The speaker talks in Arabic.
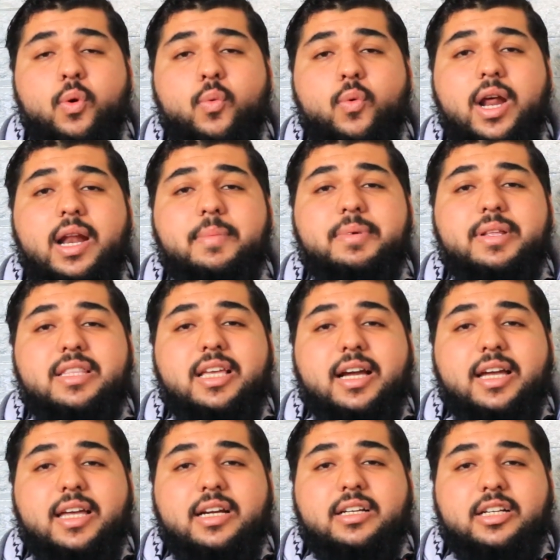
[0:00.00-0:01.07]
ولا من
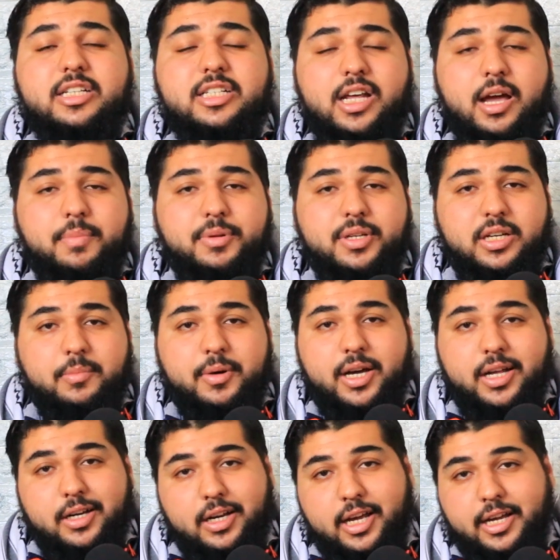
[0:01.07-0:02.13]
ذاكرة أصحاب
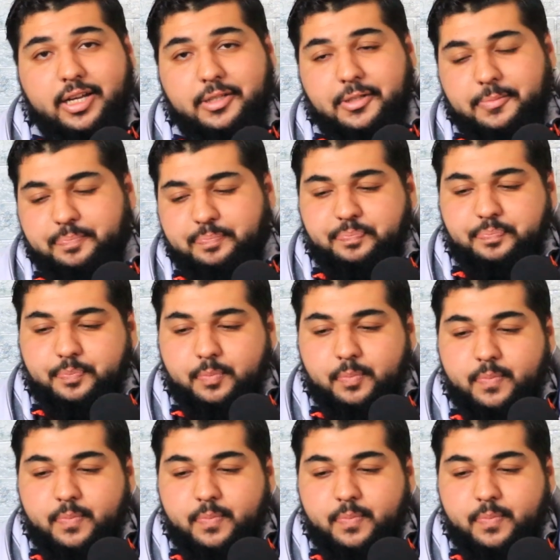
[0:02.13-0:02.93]
الدمار الحية